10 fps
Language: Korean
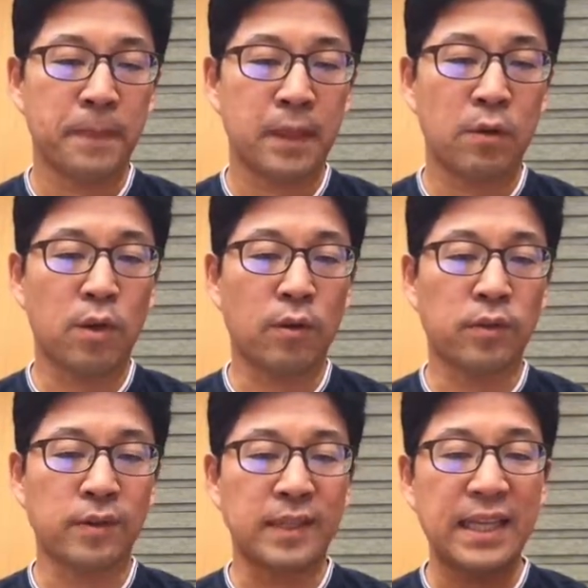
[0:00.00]
그리고
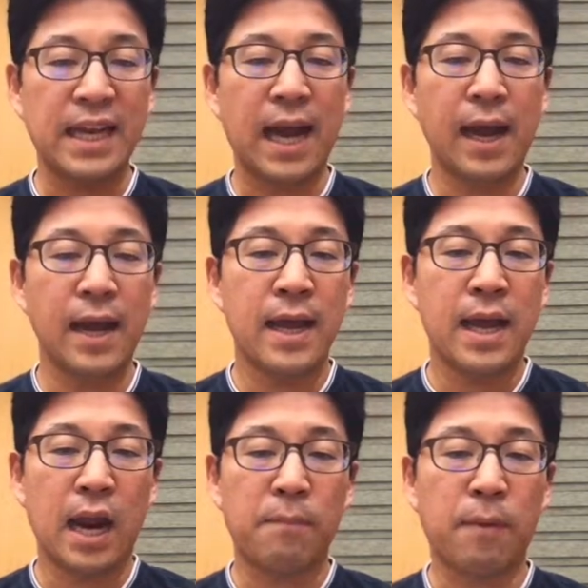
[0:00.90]
여기서 t가
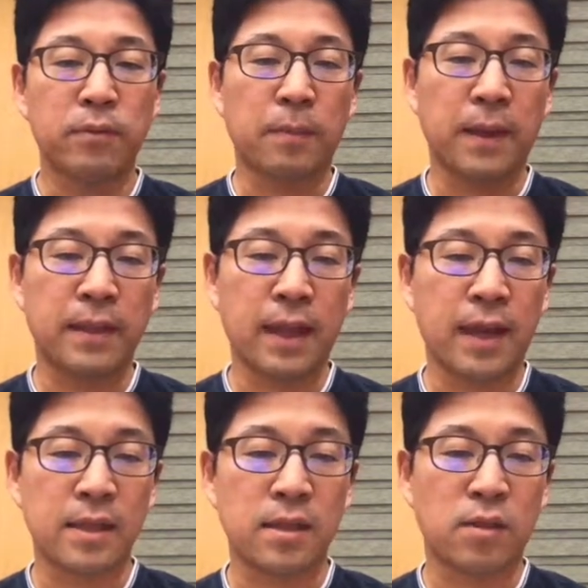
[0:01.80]
알파부터
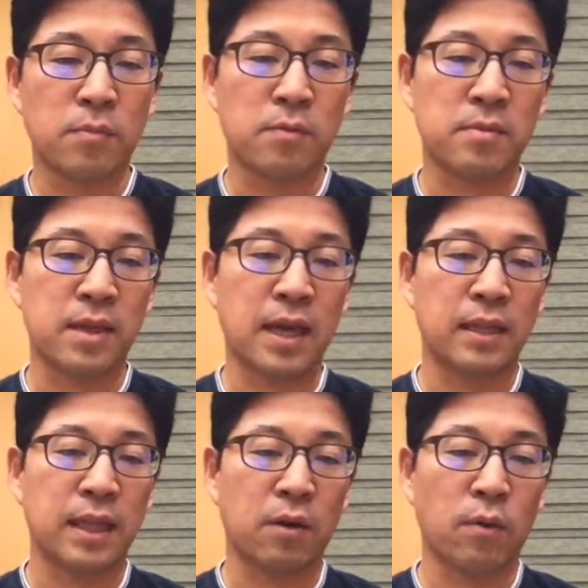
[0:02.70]
베타까지 점점
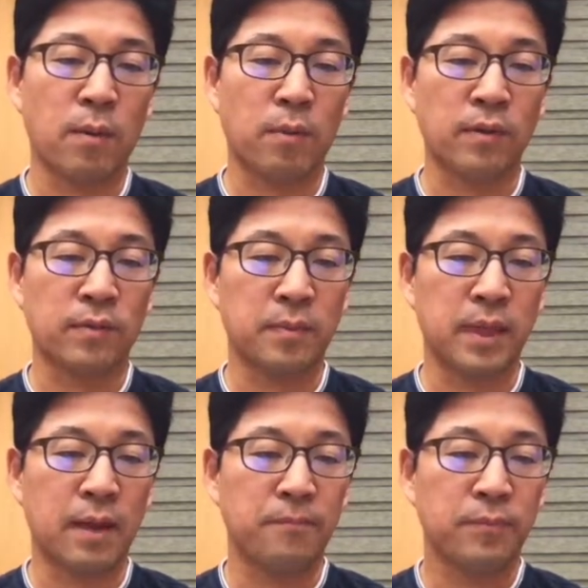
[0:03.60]
증가한다고 해보겠습니다.